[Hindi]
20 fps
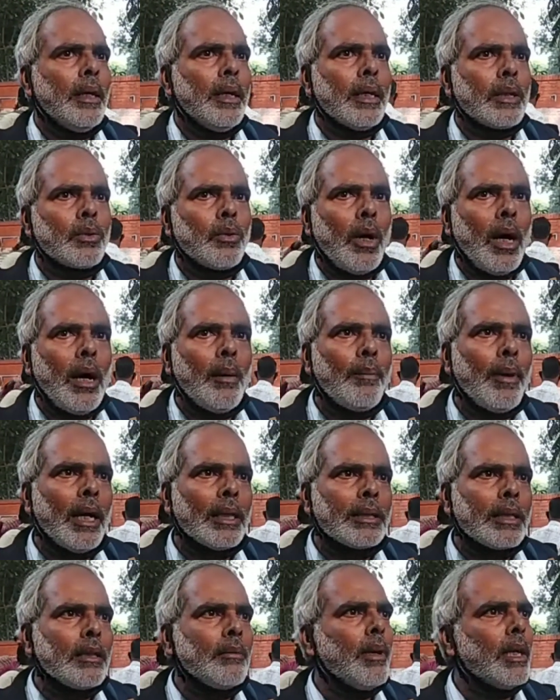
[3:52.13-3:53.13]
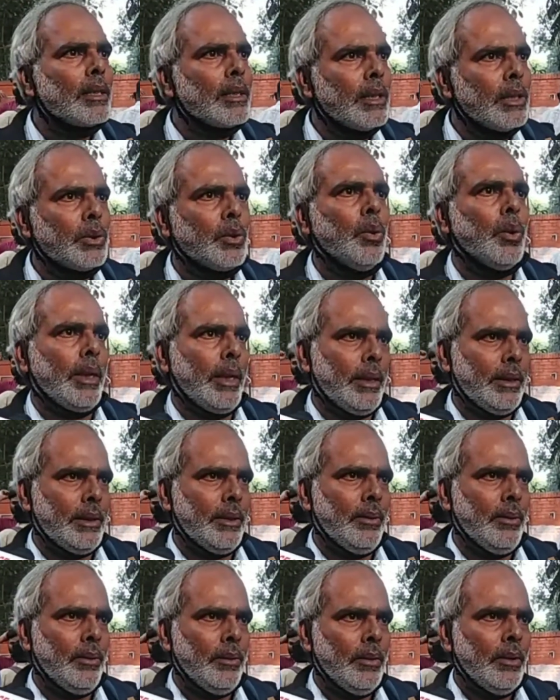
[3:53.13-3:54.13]
एक तो आप आतंकवाद किसको कहते
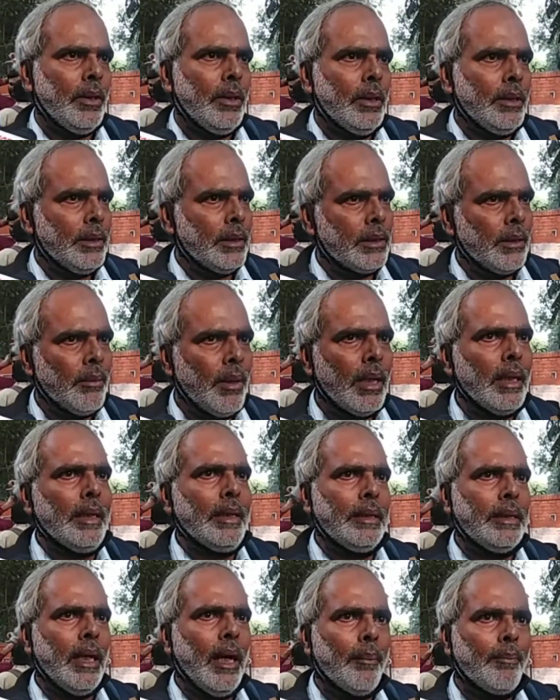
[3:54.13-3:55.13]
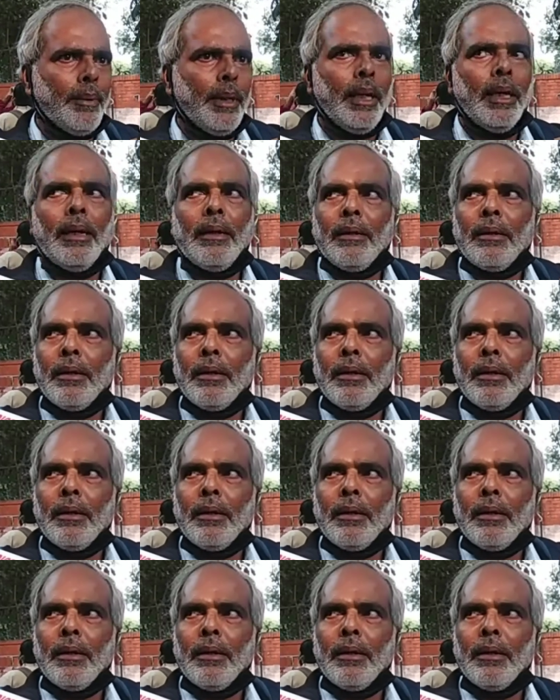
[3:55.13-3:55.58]
हो जैसे मान लीजिए आपने